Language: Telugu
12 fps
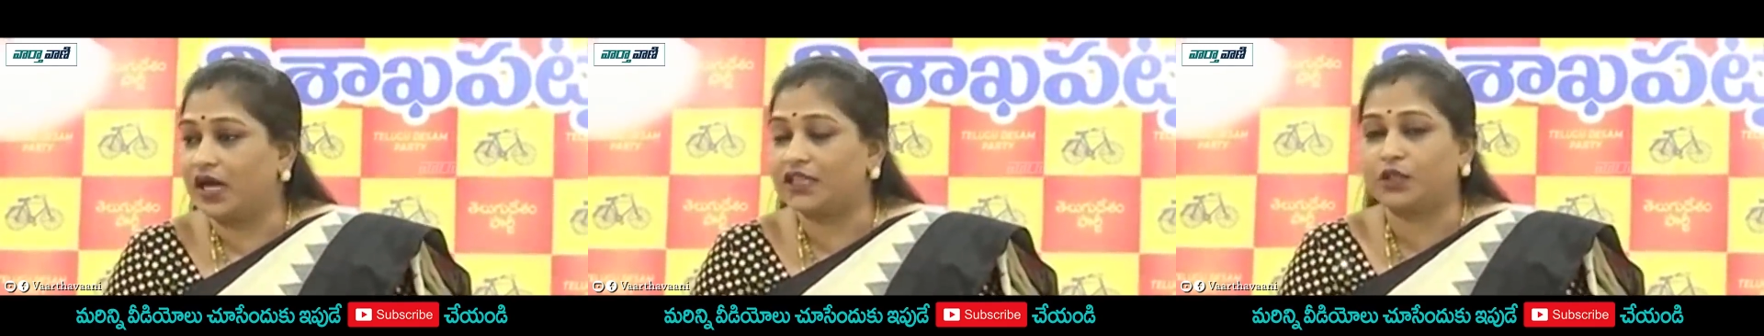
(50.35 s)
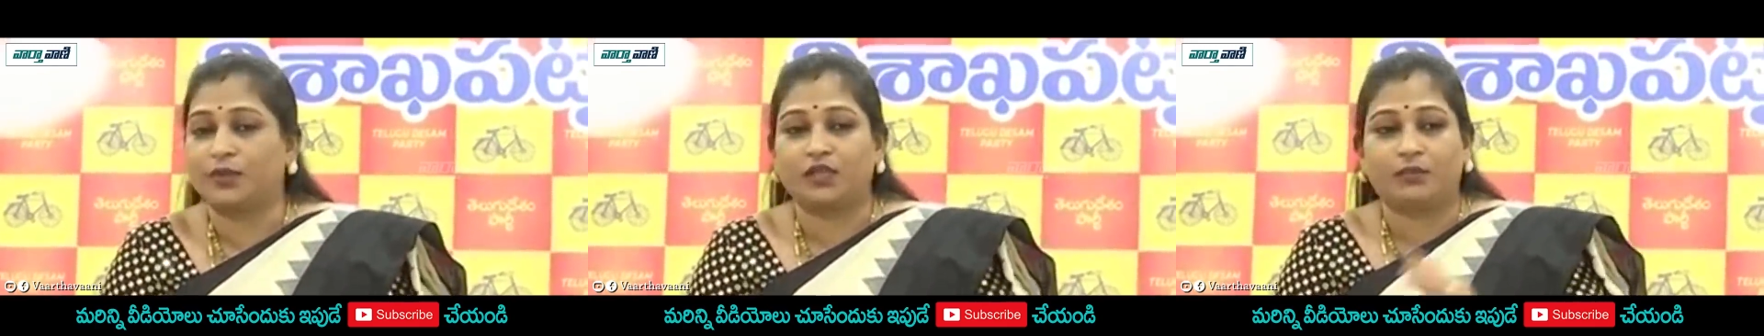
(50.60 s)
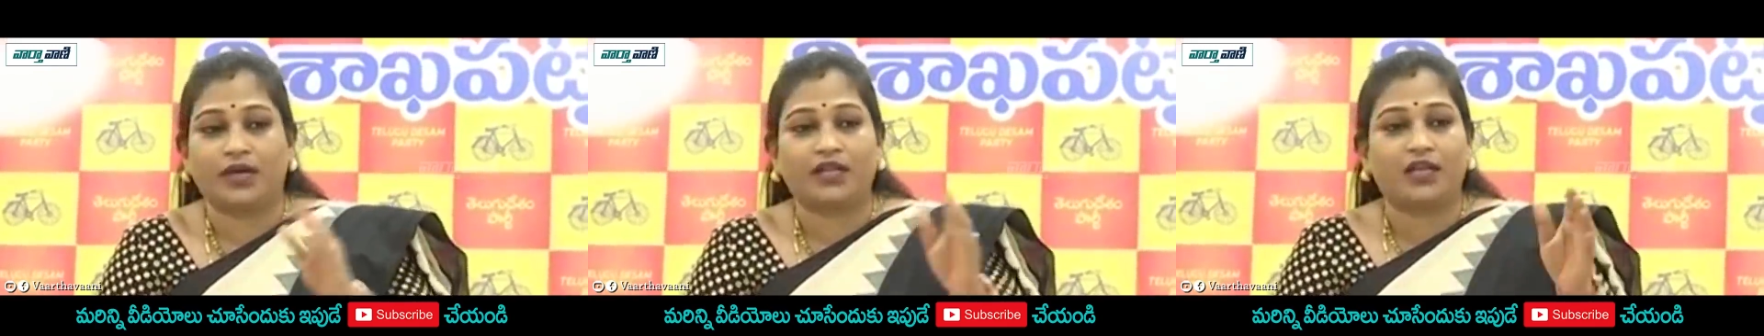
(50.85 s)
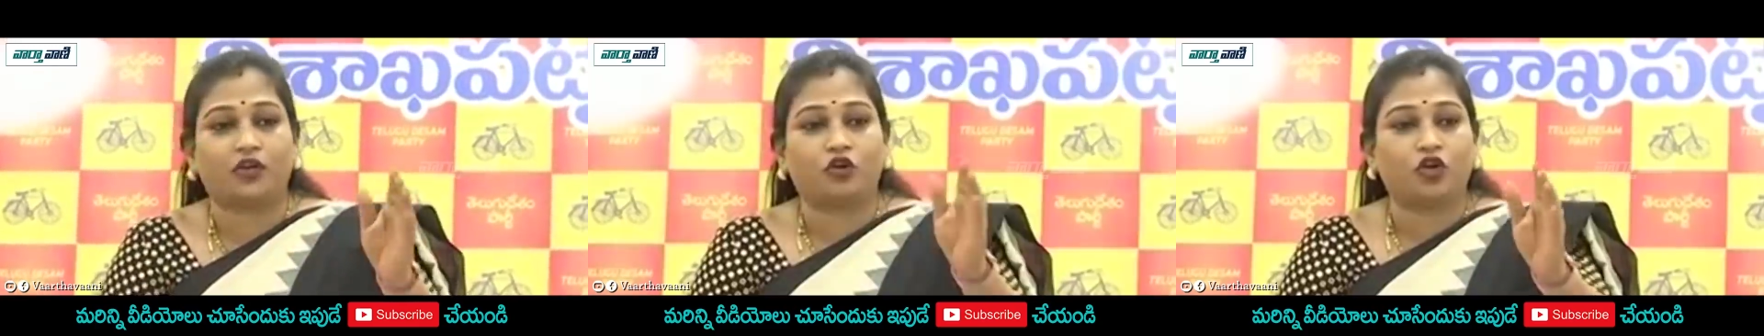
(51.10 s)
అంతమంది
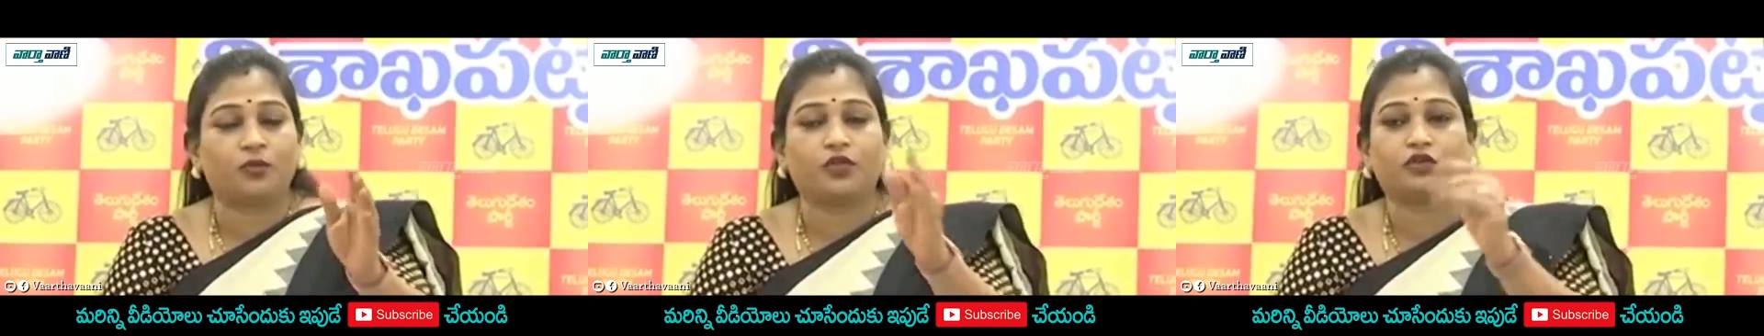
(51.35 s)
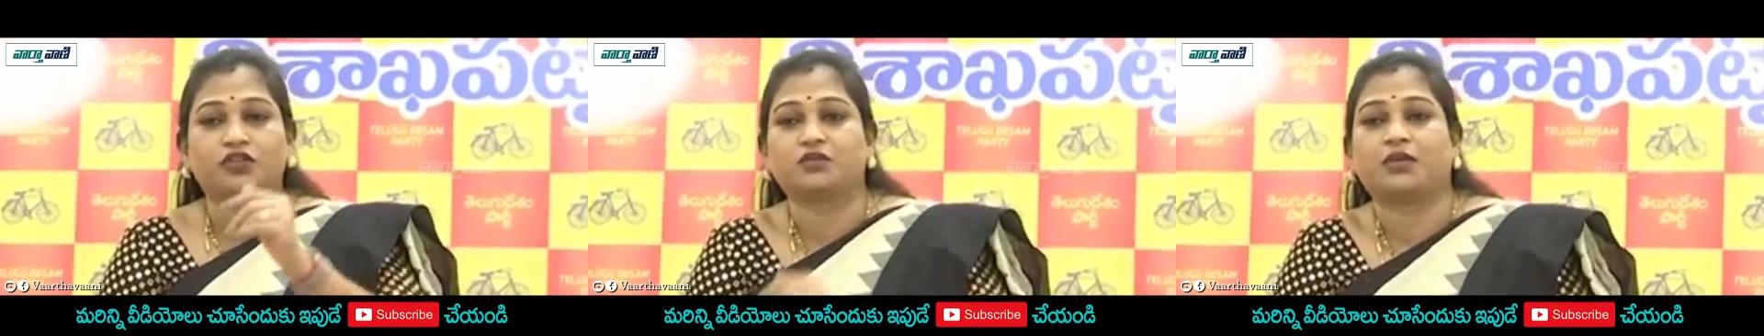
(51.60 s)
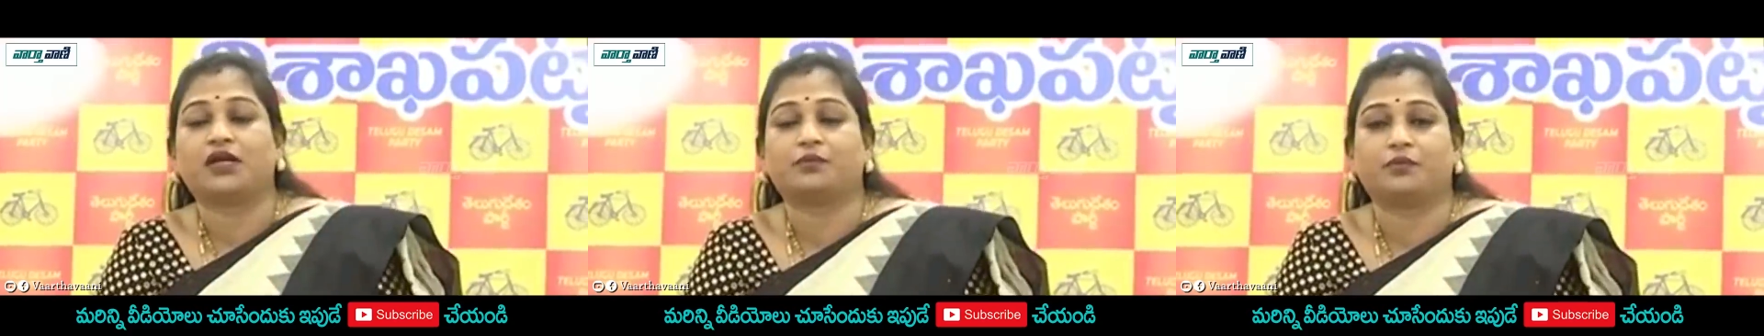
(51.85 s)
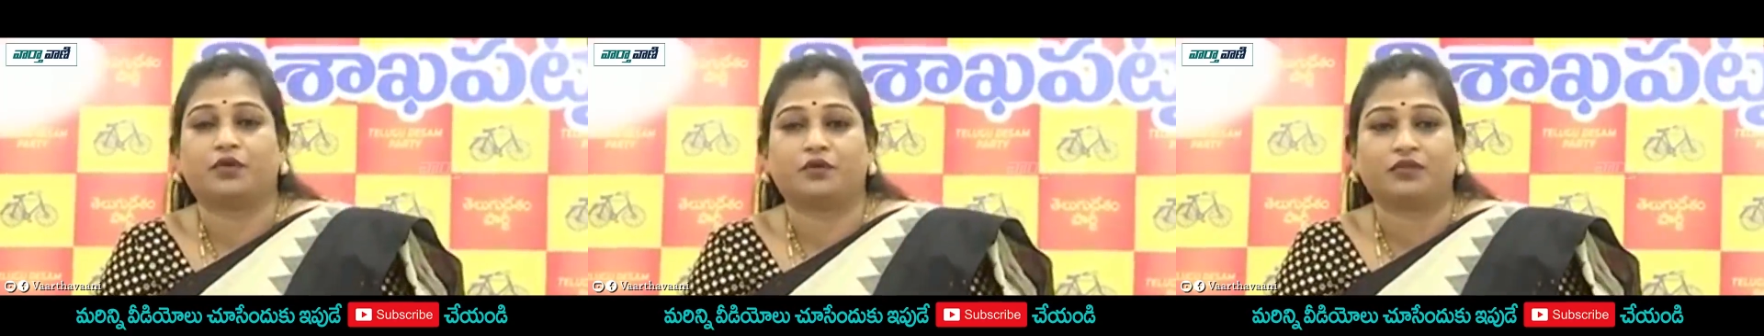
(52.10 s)
మహిళలు రోడ్డు మీదకి వచ్చి మా
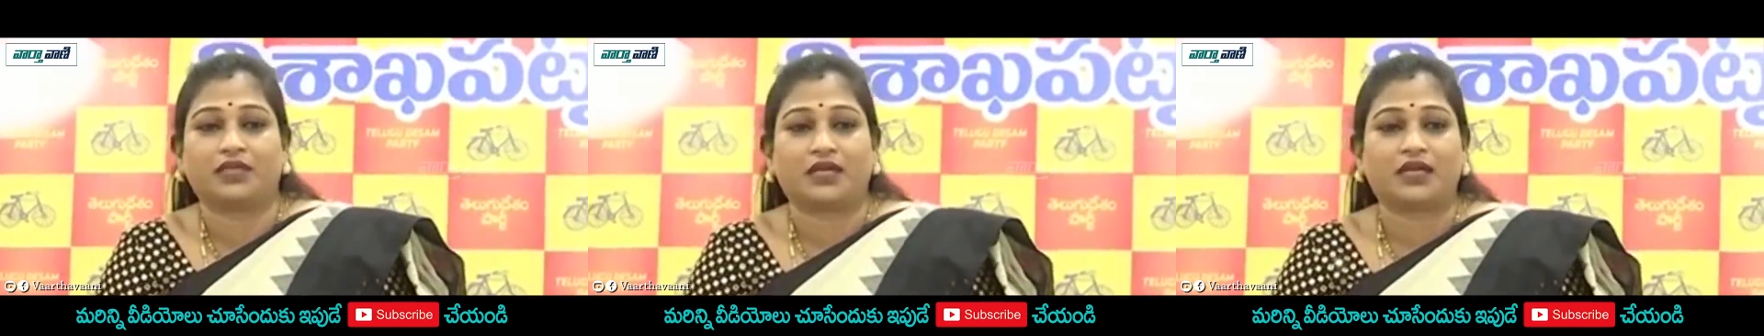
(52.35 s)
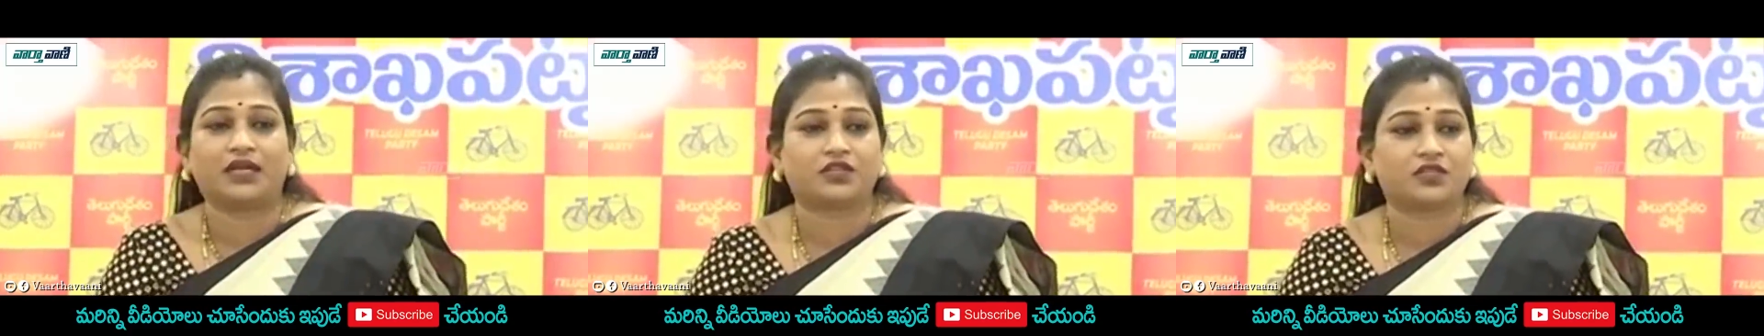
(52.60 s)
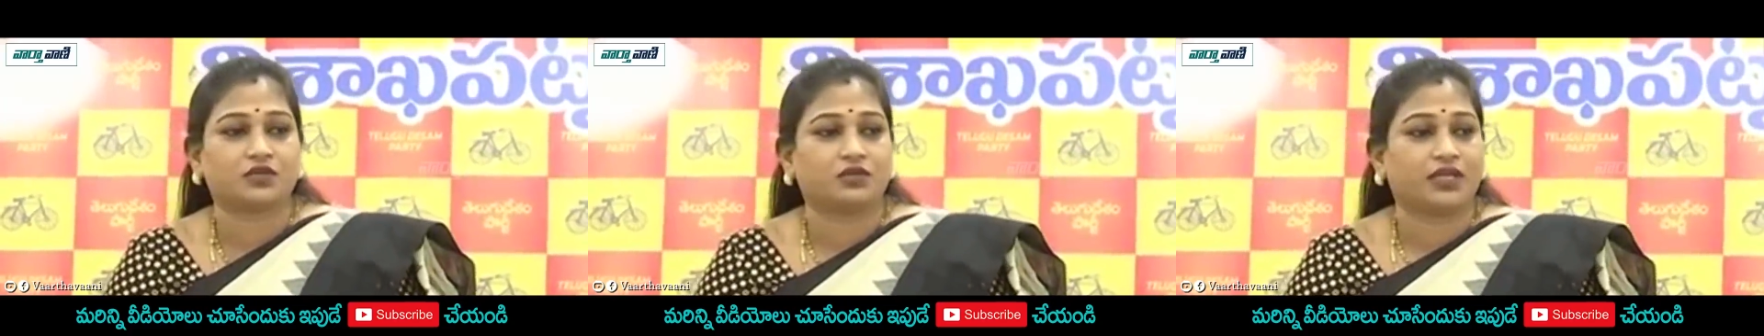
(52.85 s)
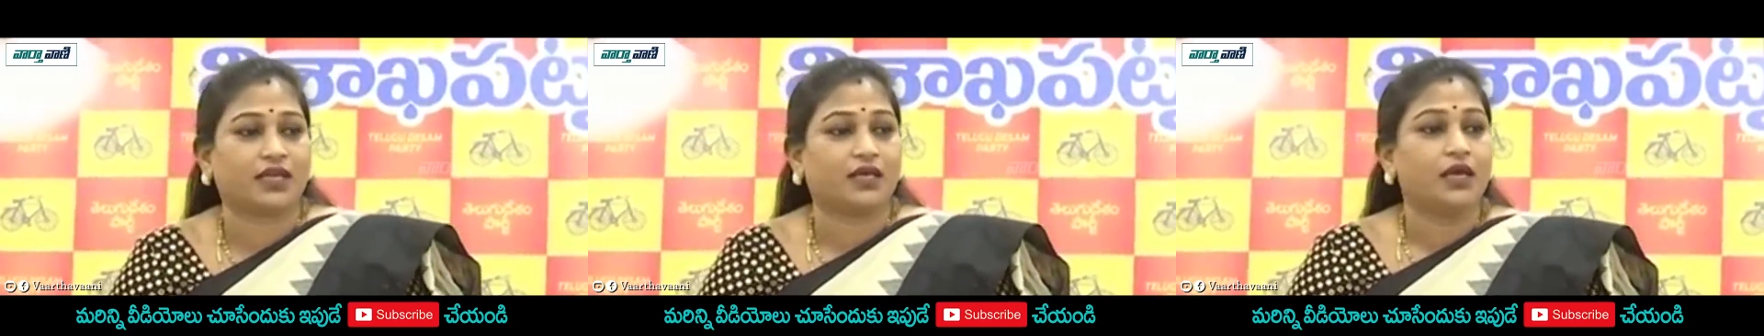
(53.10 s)
ధర్నాలు
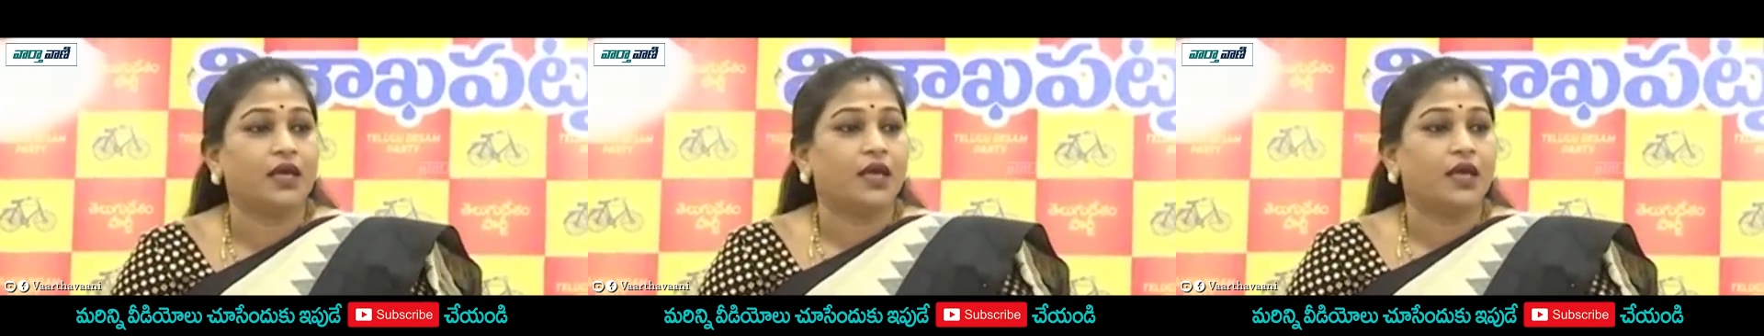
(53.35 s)
చేస్తుంటే